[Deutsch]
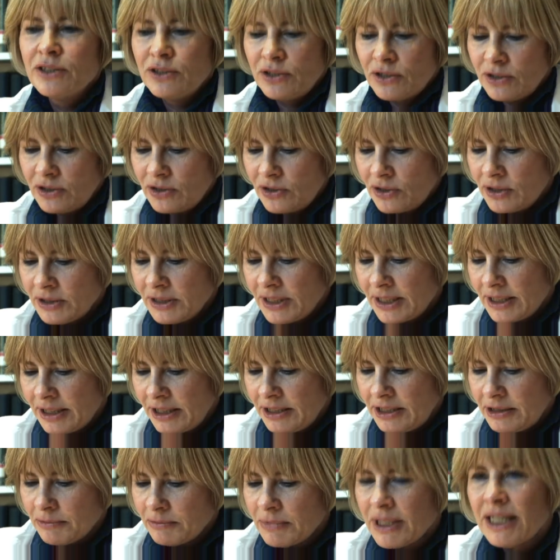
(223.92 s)
doch
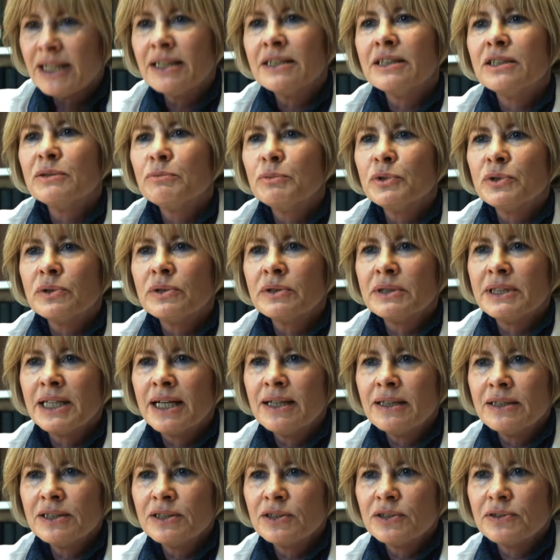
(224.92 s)
konkret im Reisebüro
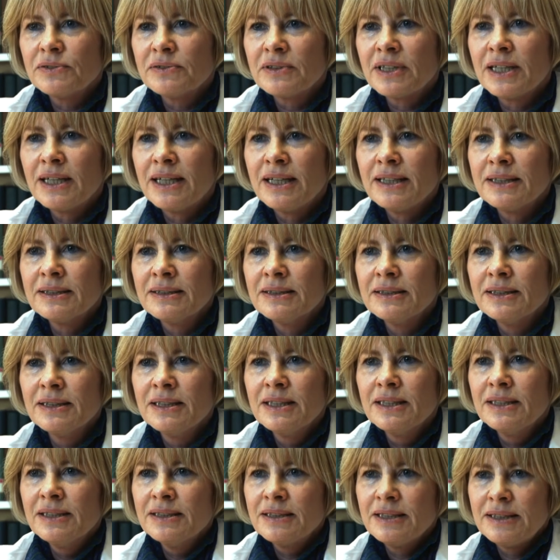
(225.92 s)
nachzufragen,
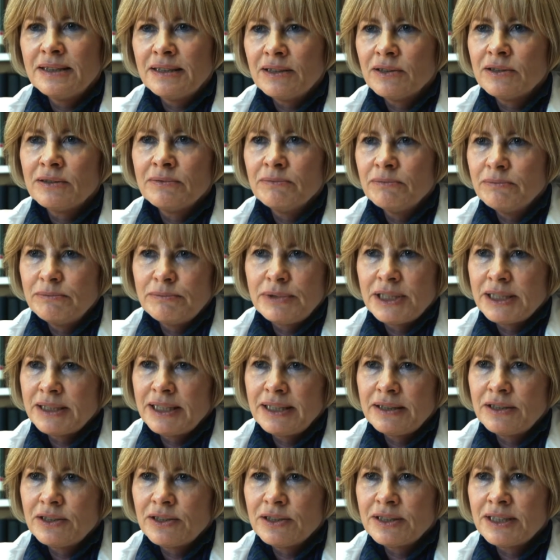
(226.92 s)
sich auch ein
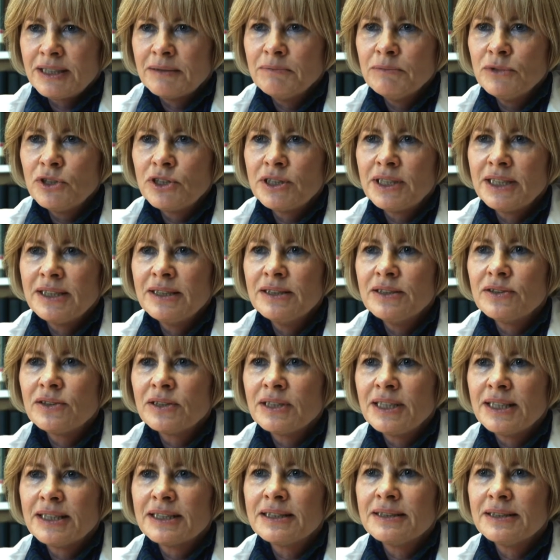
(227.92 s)
Paket zusammenstellen zu
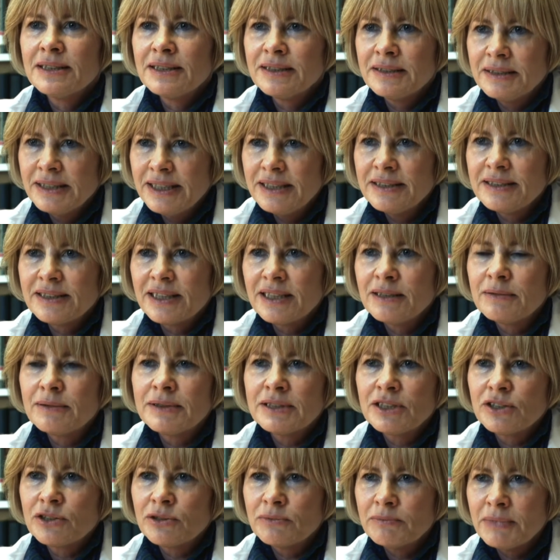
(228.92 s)
lassen, es nicht
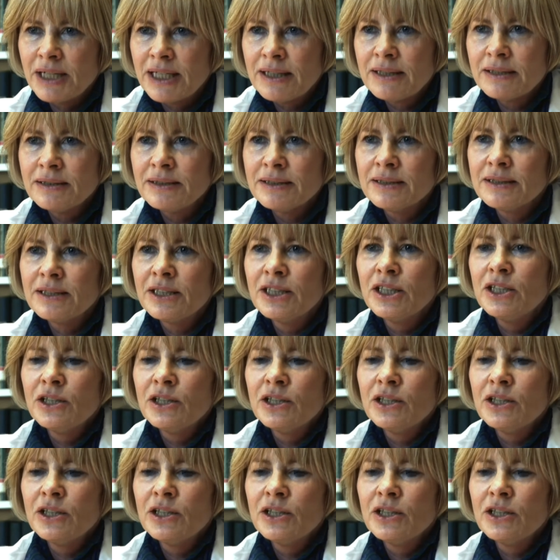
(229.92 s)
selber zu machen